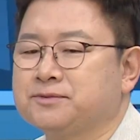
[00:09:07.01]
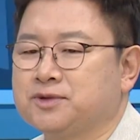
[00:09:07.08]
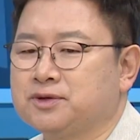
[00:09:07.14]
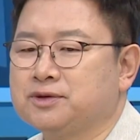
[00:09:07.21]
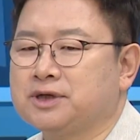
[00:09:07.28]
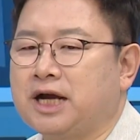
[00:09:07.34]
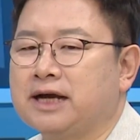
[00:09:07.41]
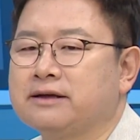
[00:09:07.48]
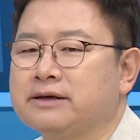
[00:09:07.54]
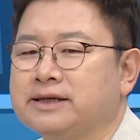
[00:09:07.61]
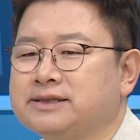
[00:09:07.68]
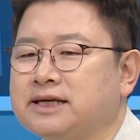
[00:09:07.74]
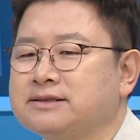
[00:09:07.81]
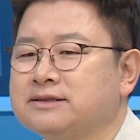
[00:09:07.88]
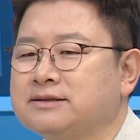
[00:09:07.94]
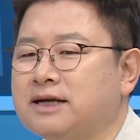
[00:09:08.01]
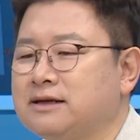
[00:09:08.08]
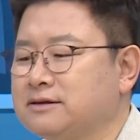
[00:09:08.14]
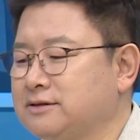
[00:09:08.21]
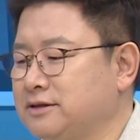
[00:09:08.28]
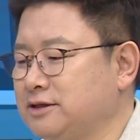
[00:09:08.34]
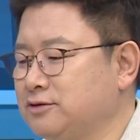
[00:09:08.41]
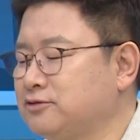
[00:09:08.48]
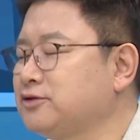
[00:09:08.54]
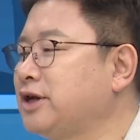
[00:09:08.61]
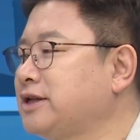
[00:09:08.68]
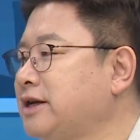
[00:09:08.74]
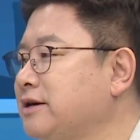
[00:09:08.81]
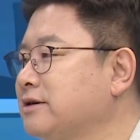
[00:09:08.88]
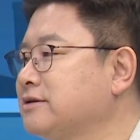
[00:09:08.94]
또는 가격의 상승 탄력들이
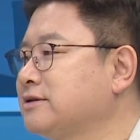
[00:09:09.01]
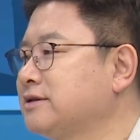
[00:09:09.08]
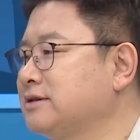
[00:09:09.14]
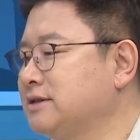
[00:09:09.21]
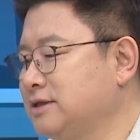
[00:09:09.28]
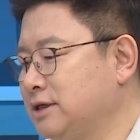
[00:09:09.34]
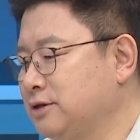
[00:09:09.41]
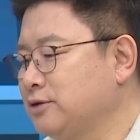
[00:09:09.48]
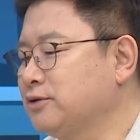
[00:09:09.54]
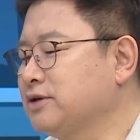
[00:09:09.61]
둔화되는 것들을 음.